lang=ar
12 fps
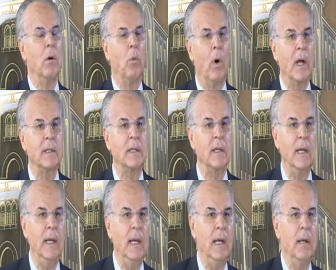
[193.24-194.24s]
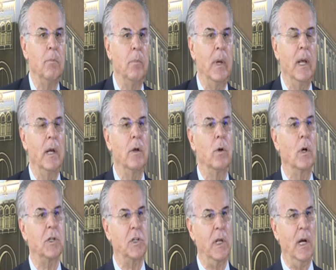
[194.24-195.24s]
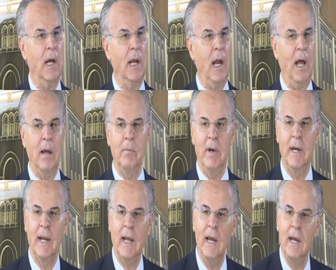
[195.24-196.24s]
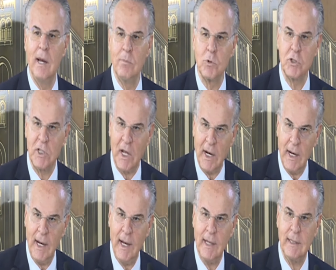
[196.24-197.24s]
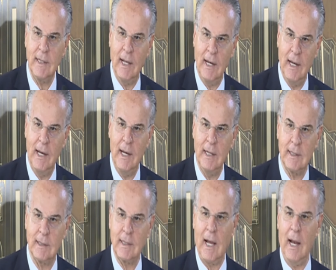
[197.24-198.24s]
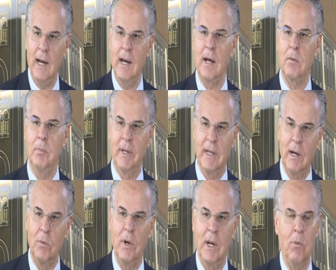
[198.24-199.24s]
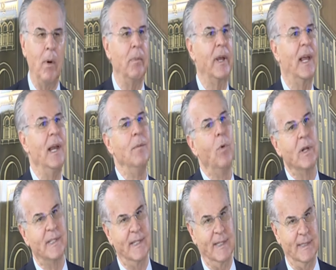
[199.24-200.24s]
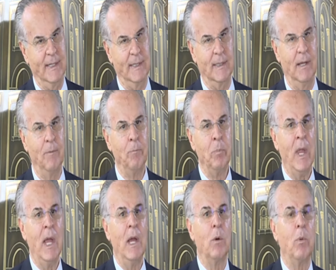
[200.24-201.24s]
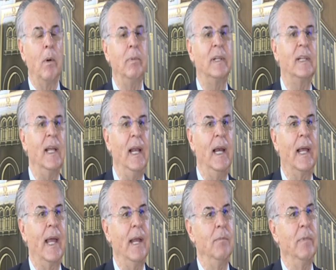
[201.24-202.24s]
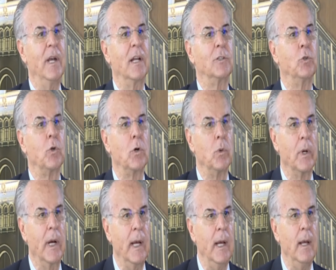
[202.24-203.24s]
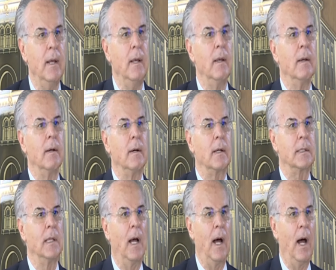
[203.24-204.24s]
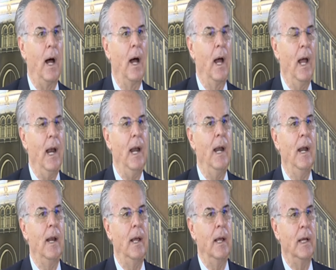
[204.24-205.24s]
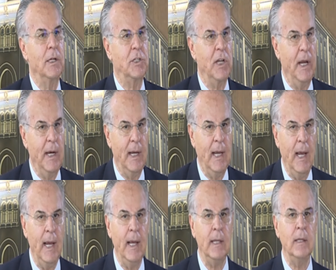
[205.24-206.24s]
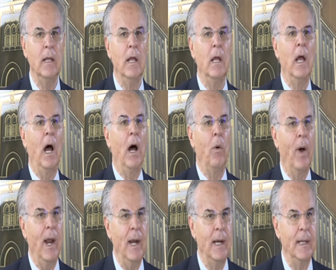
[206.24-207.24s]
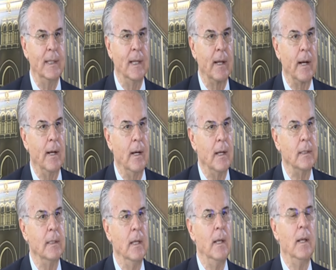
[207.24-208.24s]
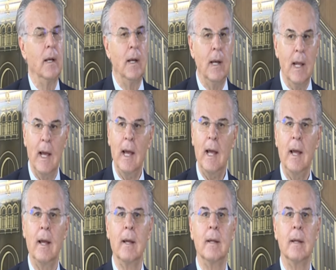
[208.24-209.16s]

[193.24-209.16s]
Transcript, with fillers: واضحين بانه الشراء العام هن كل المشتريات يلي تتعلق بالدوله وبكل مؤسساتها وبالتالي كان من الضروري اخضاع هالشركات او هالادارات للرقابه